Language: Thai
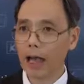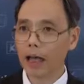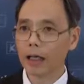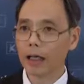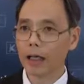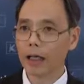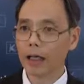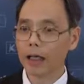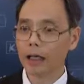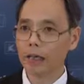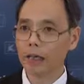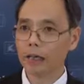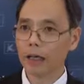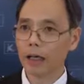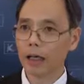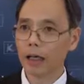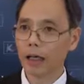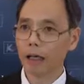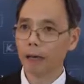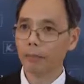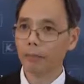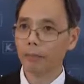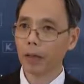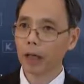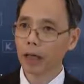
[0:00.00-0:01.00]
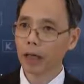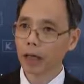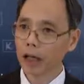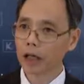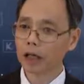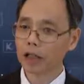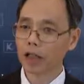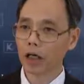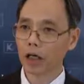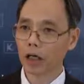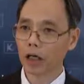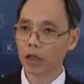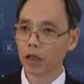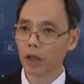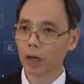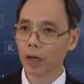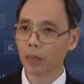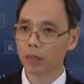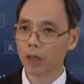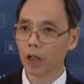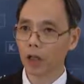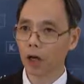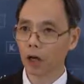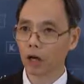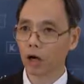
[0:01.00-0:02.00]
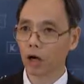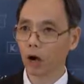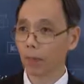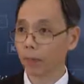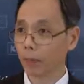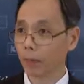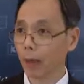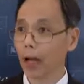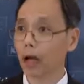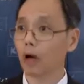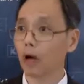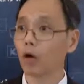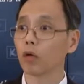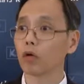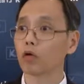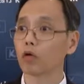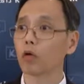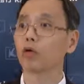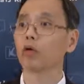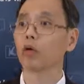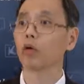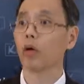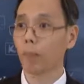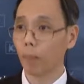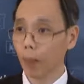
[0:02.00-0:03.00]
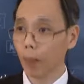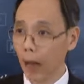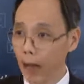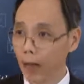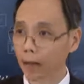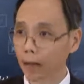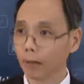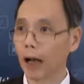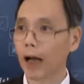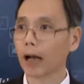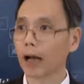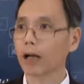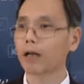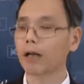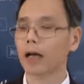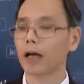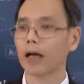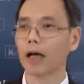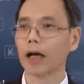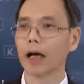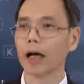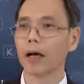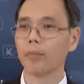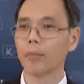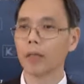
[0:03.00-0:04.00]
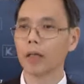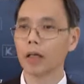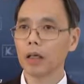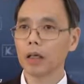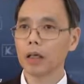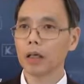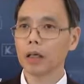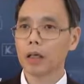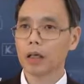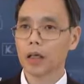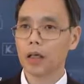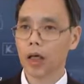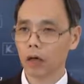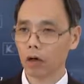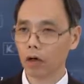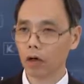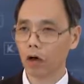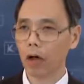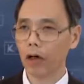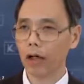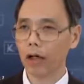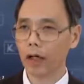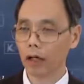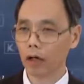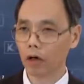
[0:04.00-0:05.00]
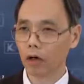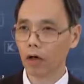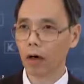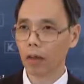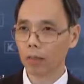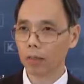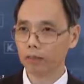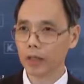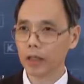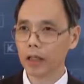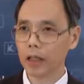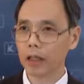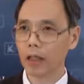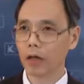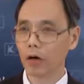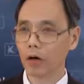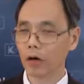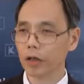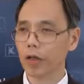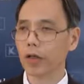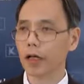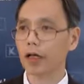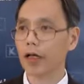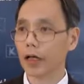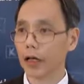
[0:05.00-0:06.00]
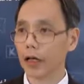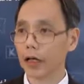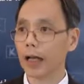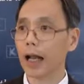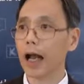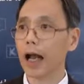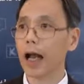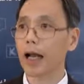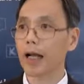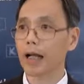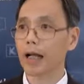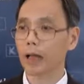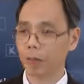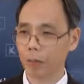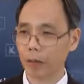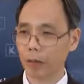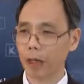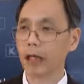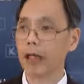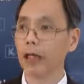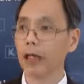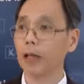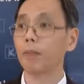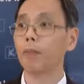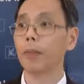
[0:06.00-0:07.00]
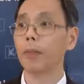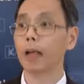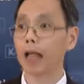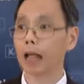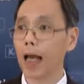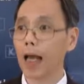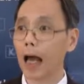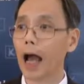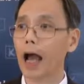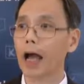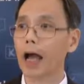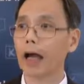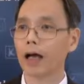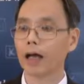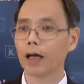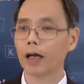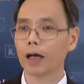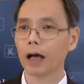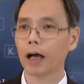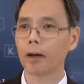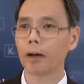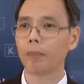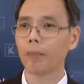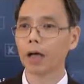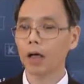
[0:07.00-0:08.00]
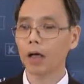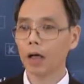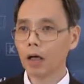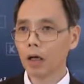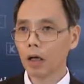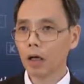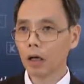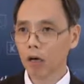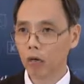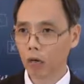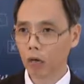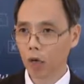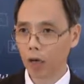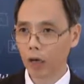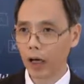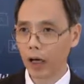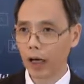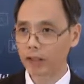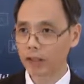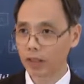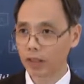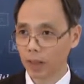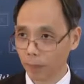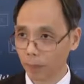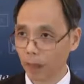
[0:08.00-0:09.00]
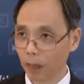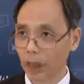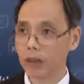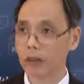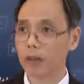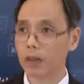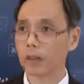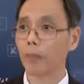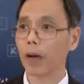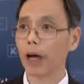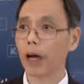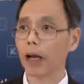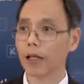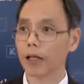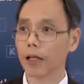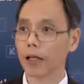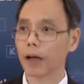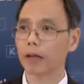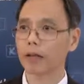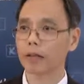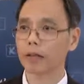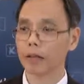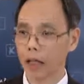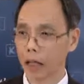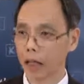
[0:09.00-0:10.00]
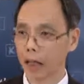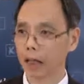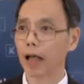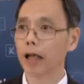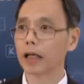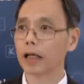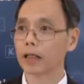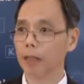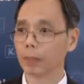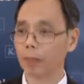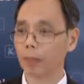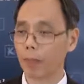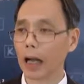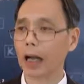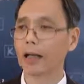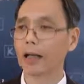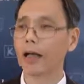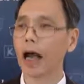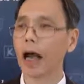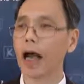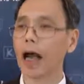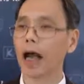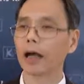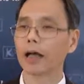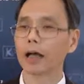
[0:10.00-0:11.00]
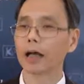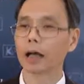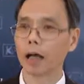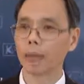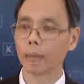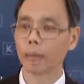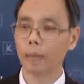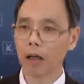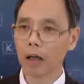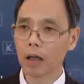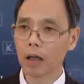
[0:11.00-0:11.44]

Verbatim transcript: กเนี่ยไม่น่าจะกระทบต่อกรอบการลงทุนของภาครัฐนะครับ อย่างน้อยในกรอบที่เขายังเดินหน้าในปีนี้ปีหน้านะครับ โครงการสำคัญสำคัญยังยังน่าจะไปได้ครับ